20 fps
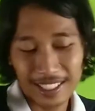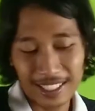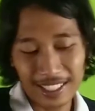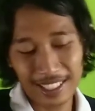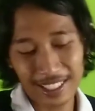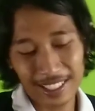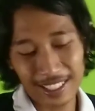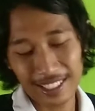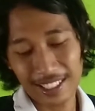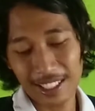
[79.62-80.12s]

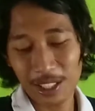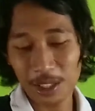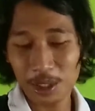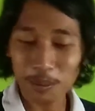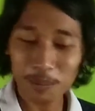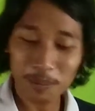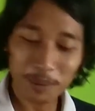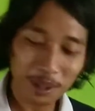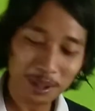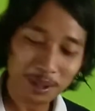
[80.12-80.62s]
Eh, itu
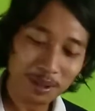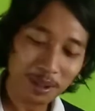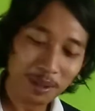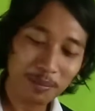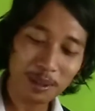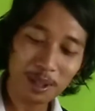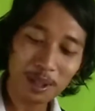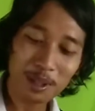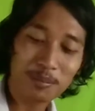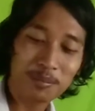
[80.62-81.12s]
pun gue
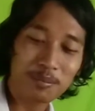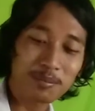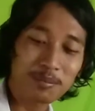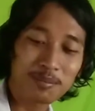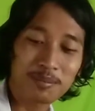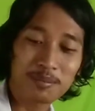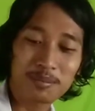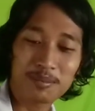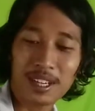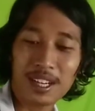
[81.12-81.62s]
belum
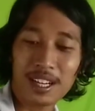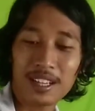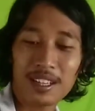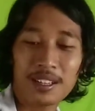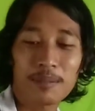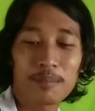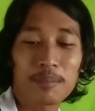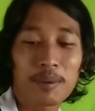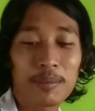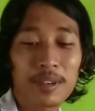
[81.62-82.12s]
uh,
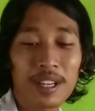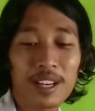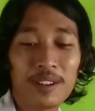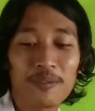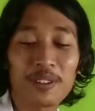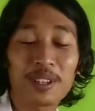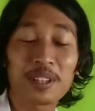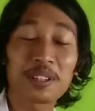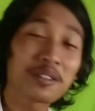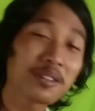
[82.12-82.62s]
memilih
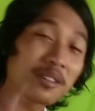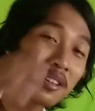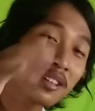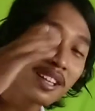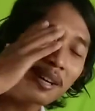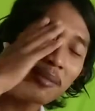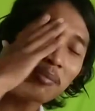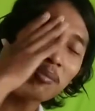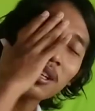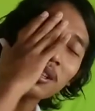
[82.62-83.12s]
video
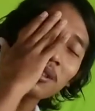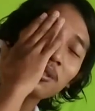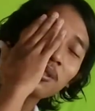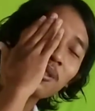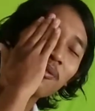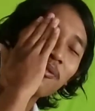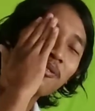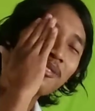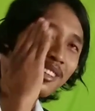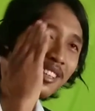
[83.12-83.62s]
yang buat untuk
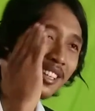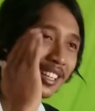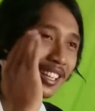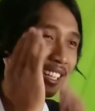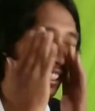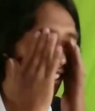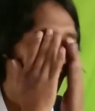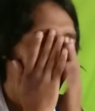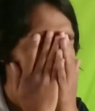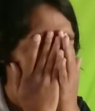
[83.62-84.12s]
vlog ya
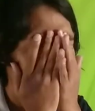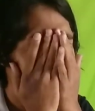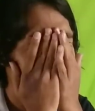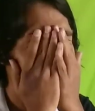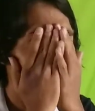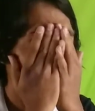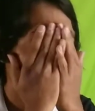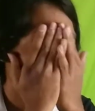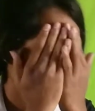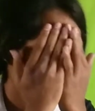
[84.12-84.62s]
guys ya.
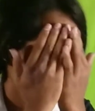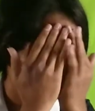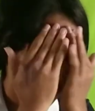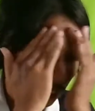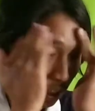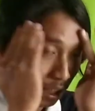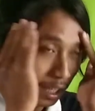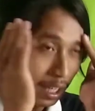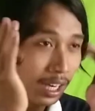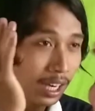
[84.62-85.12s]
Jadi
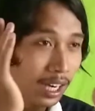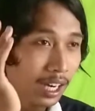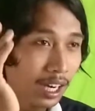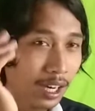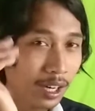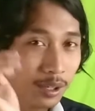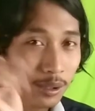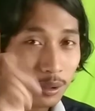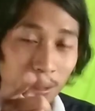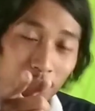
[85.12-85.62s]

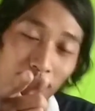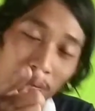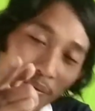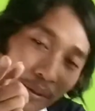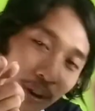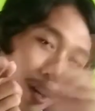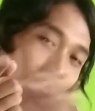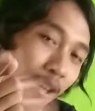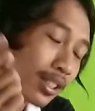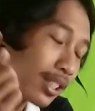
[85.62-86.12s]
uh, untuk
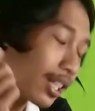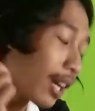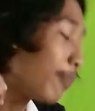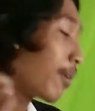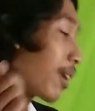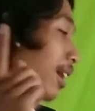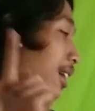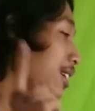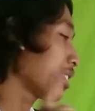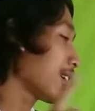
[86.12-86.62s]
vlog
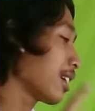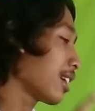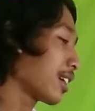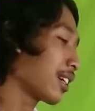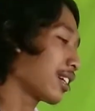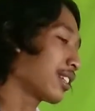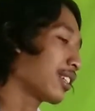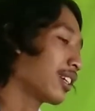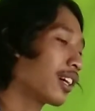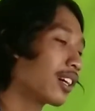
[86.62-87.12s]
sabar aja ya
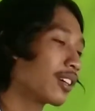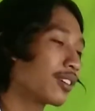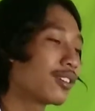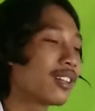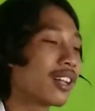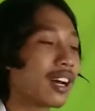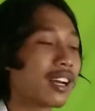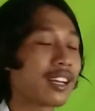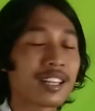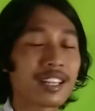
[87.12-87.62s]
guys ya,
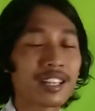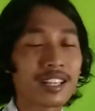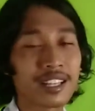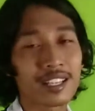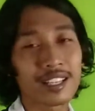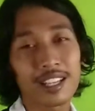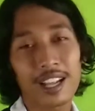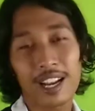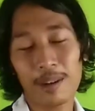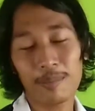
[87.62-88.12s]
lagi
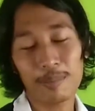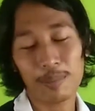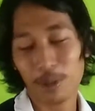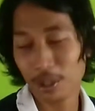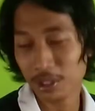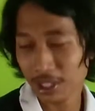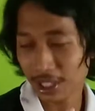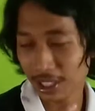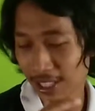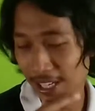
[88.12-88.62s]
dalam
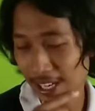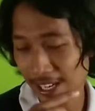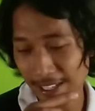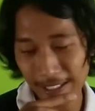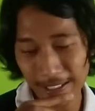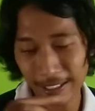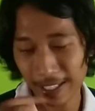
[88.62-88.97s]
proses guys.